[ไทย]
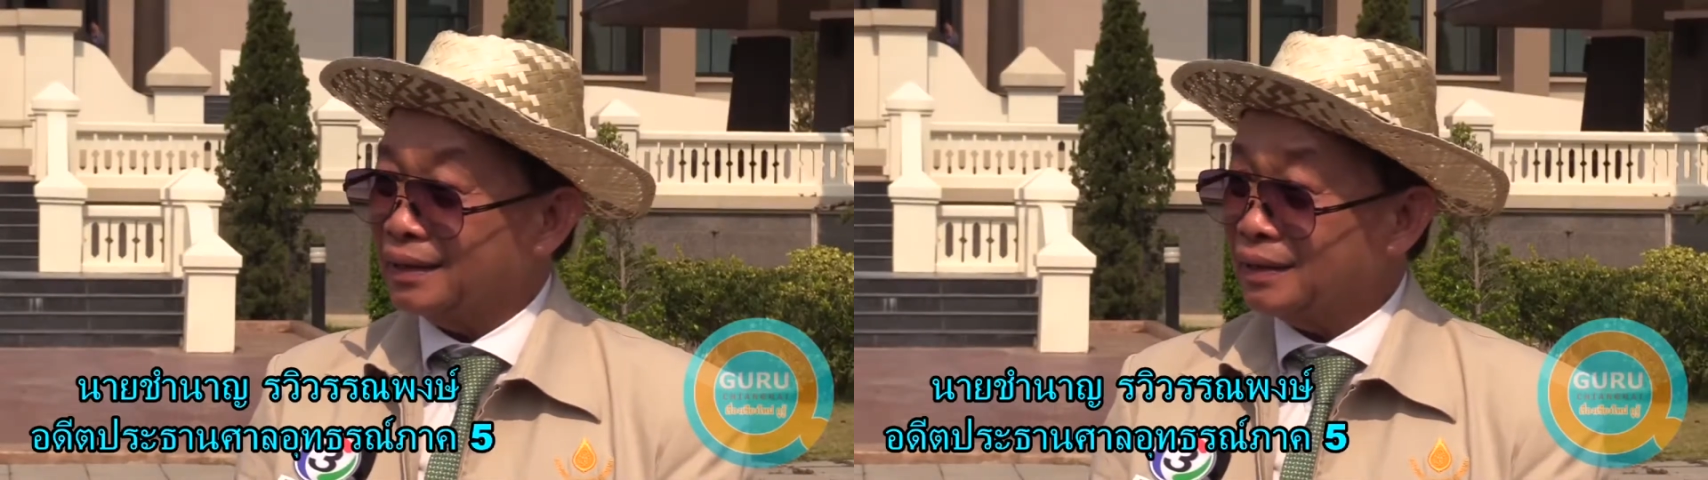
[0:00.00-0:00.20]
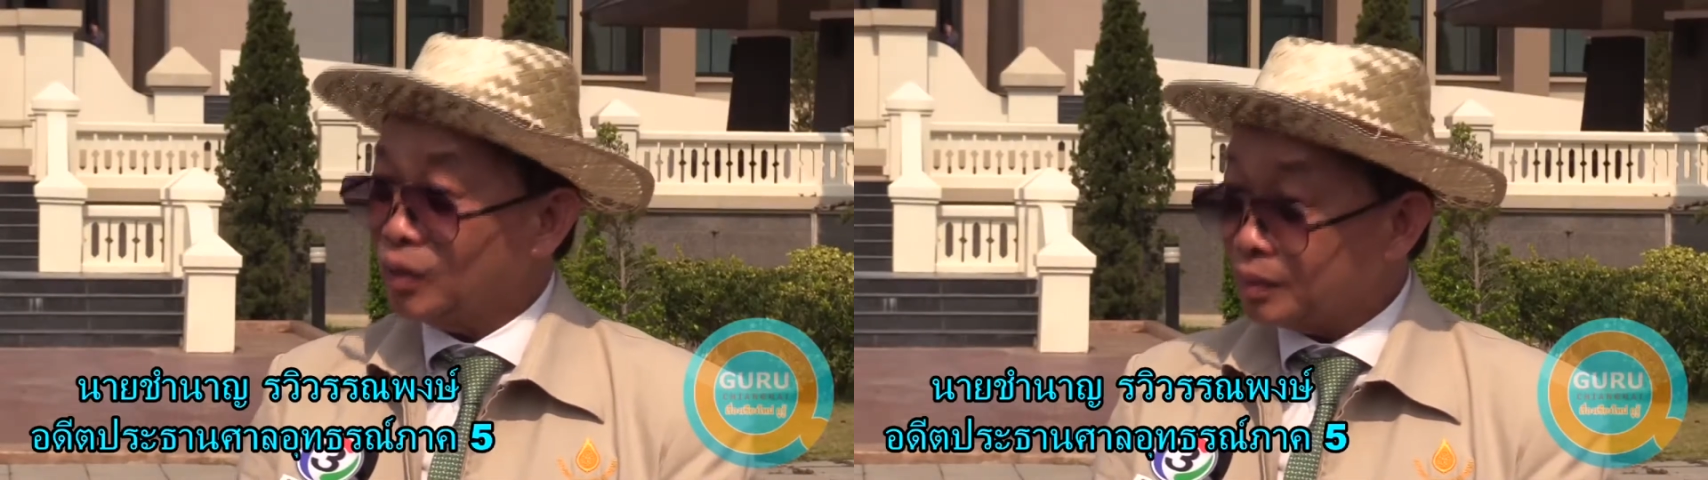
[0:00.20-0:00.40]

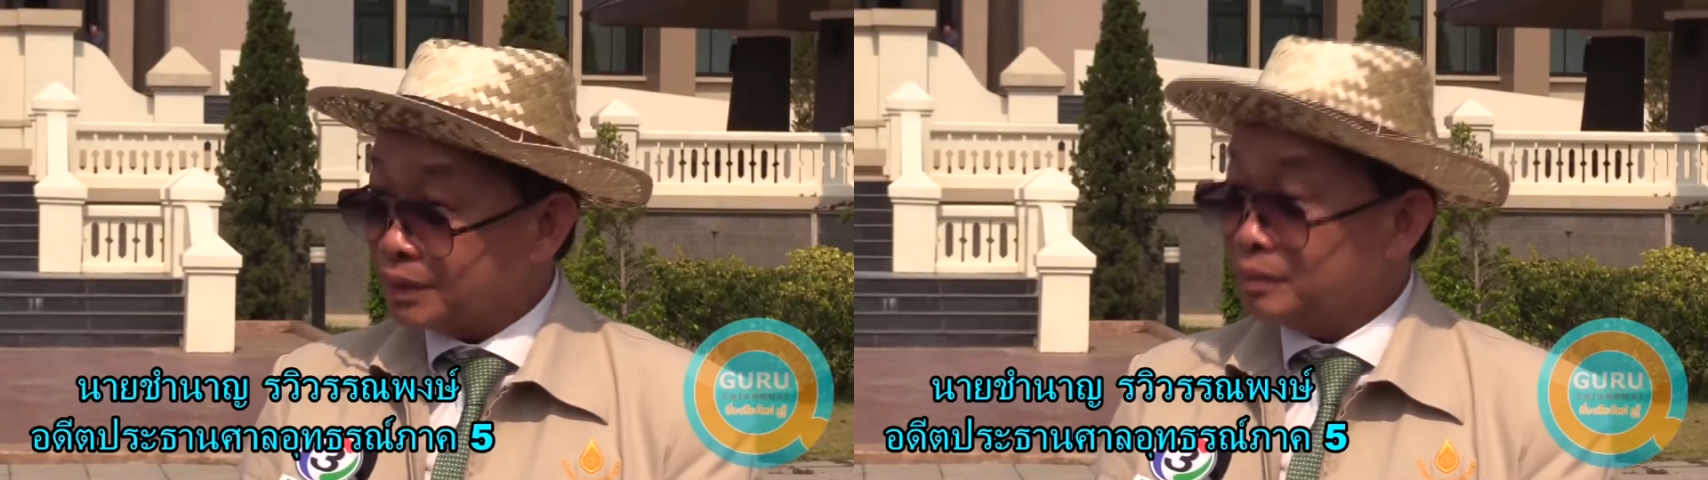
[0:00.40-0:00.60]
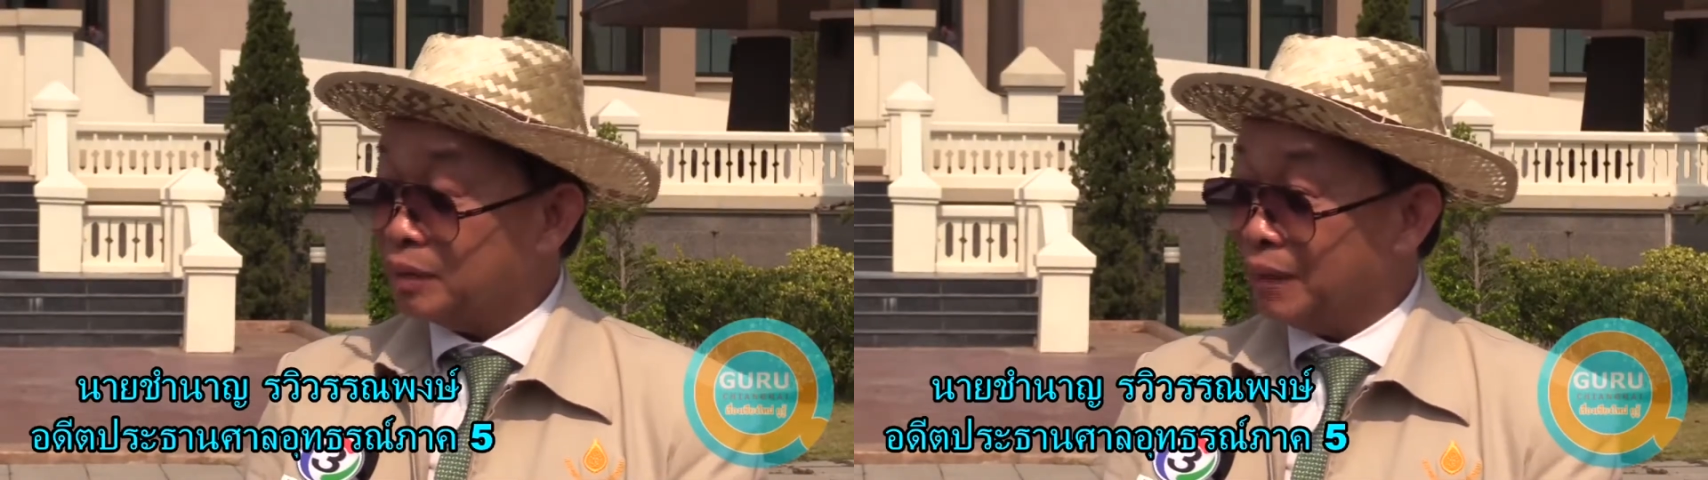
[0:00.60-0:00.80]
นั่นเท่ากับ
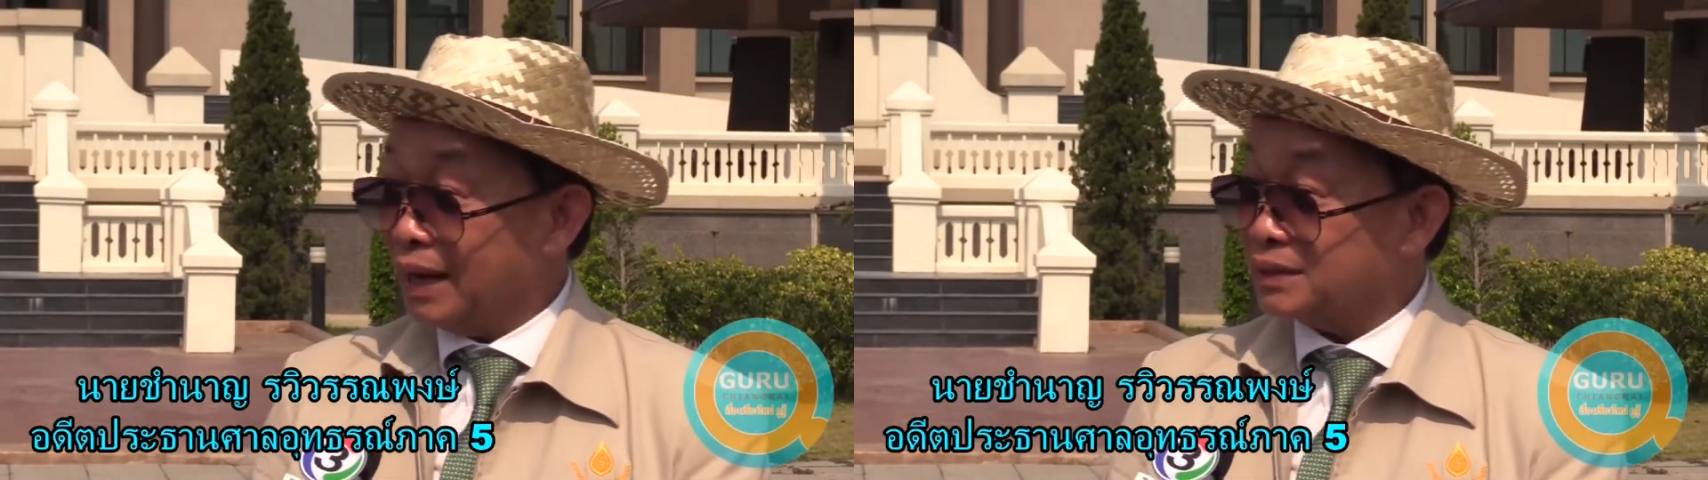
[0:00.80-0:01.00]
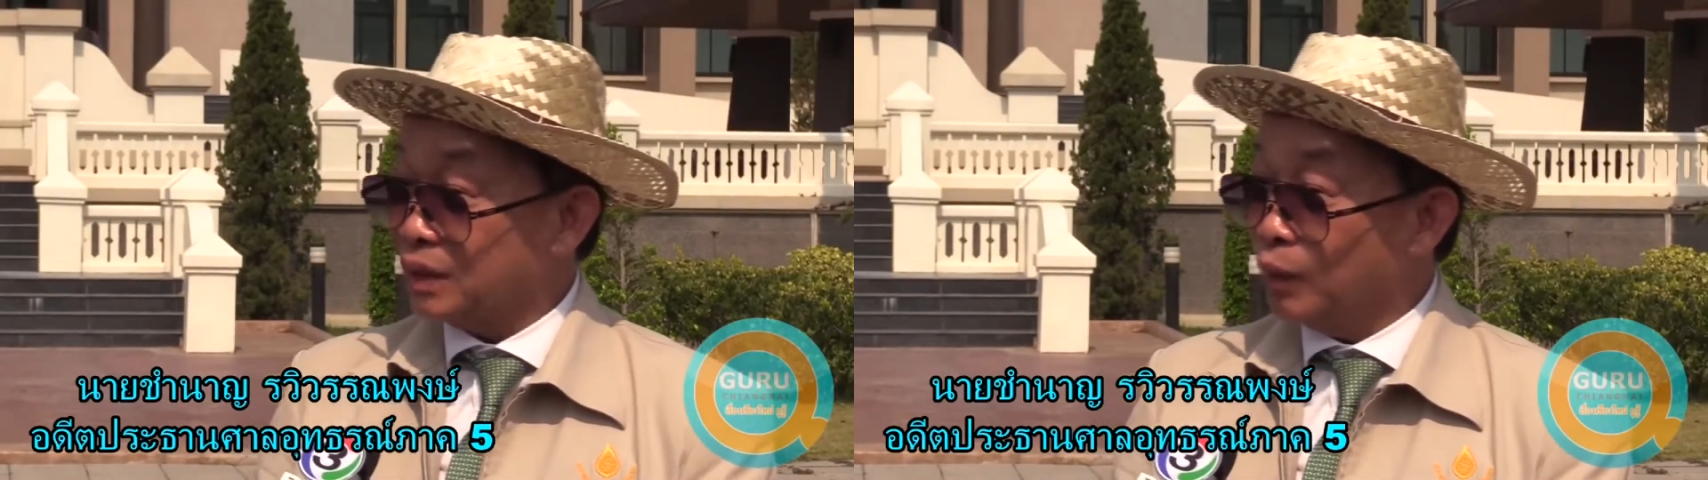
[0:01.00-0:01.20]
ท่านทำ
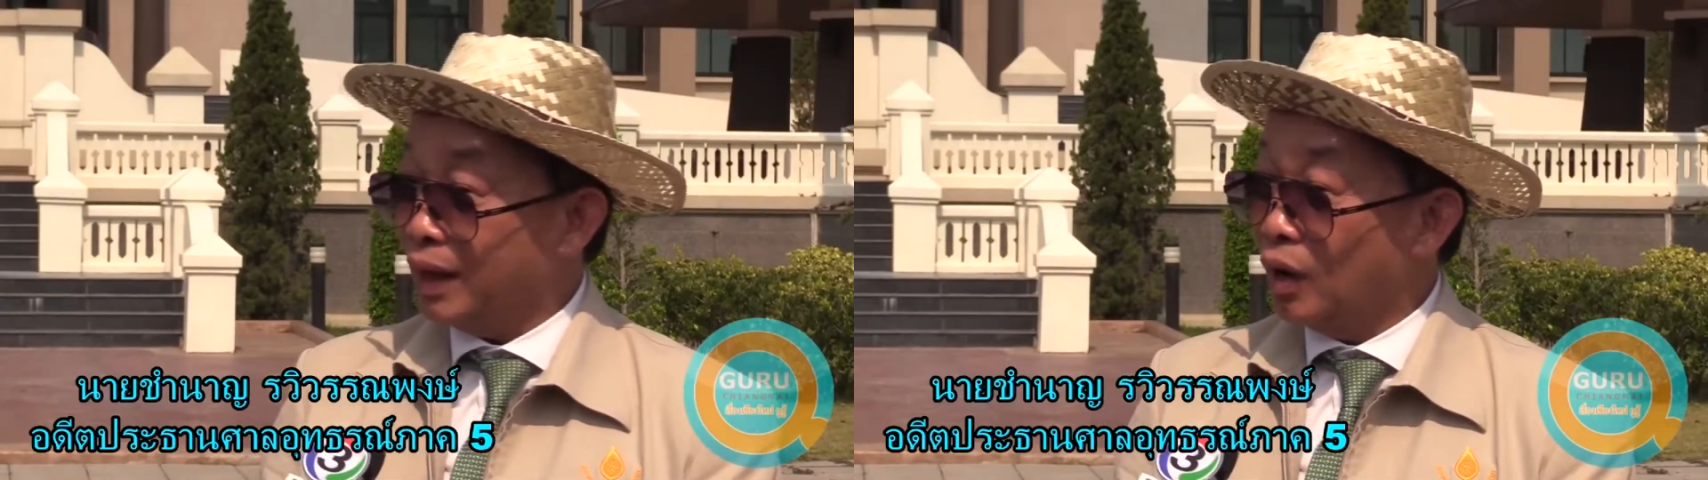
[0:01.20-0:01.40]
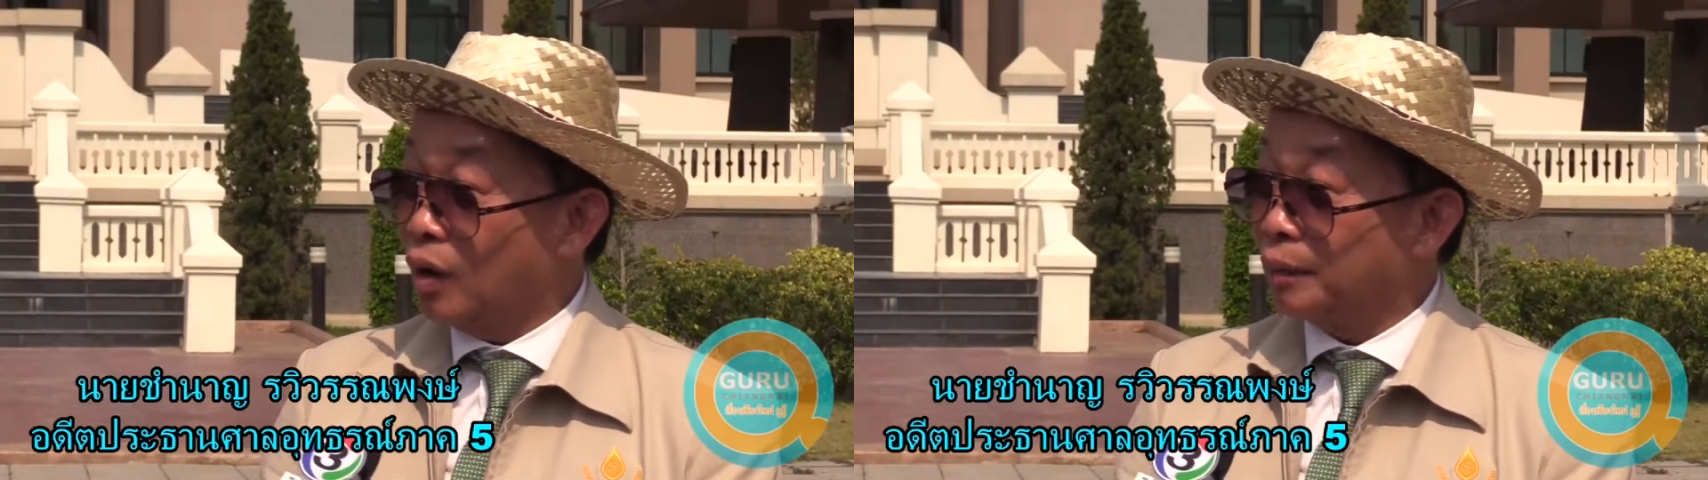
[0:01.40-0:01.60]
ลายสิ่งแว
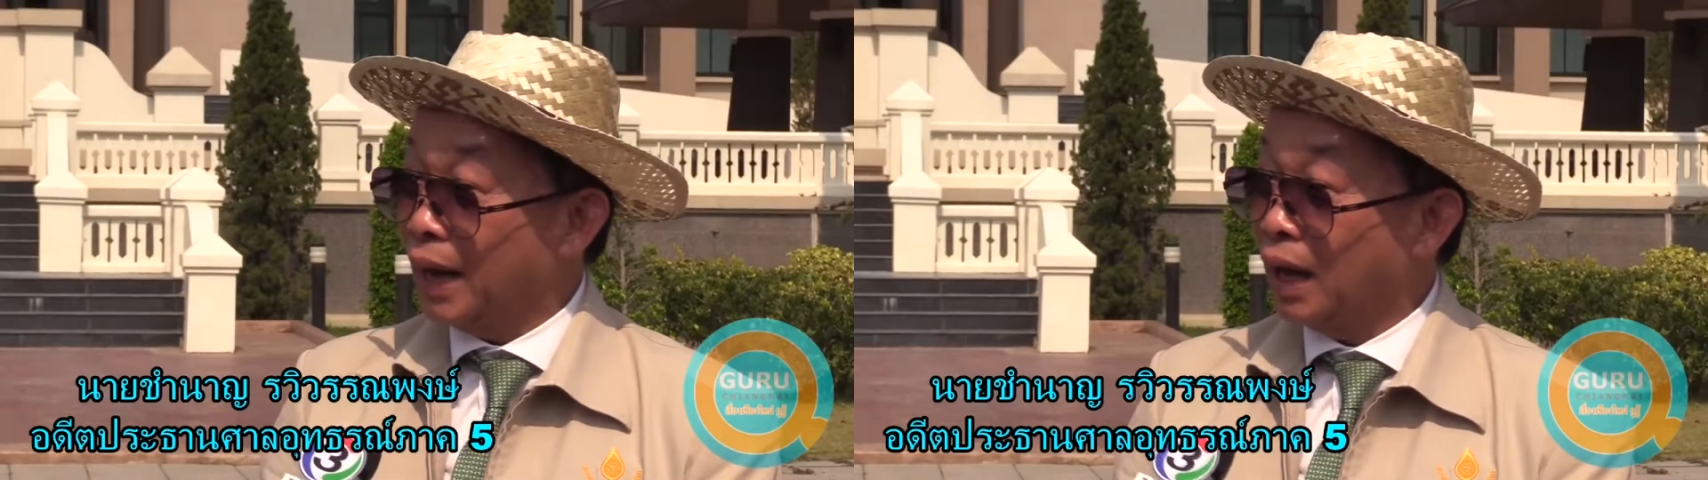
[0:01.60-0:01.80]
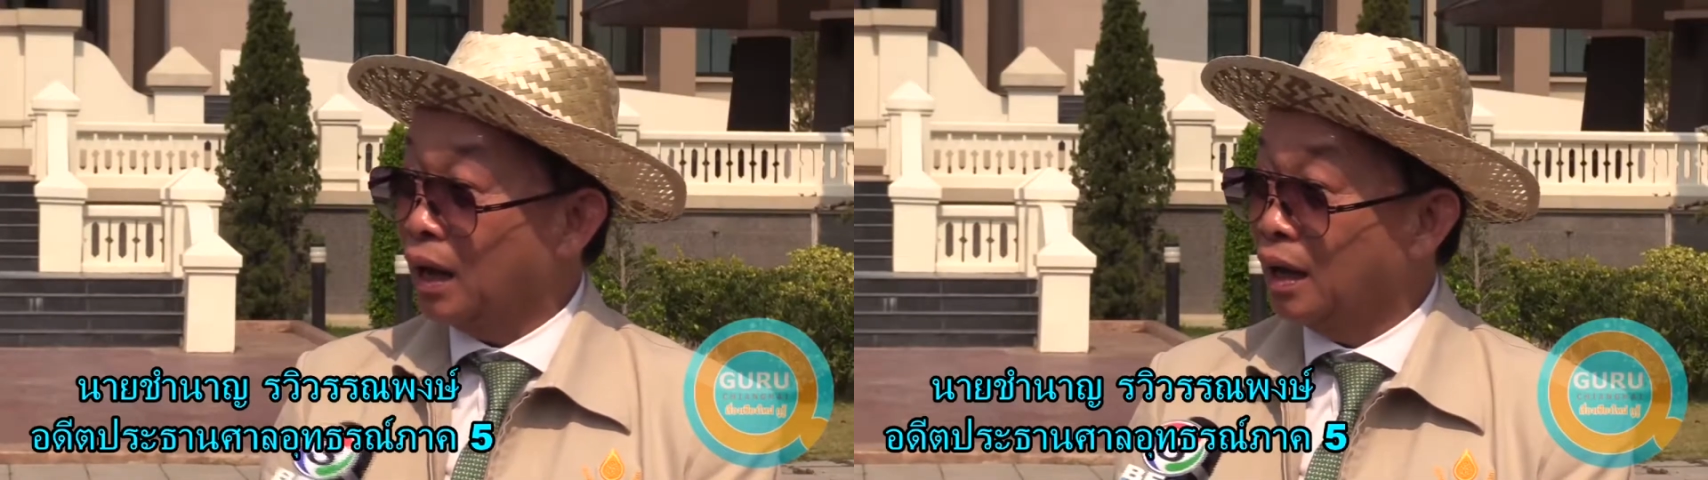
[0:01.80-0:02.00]
ดล้อมนะ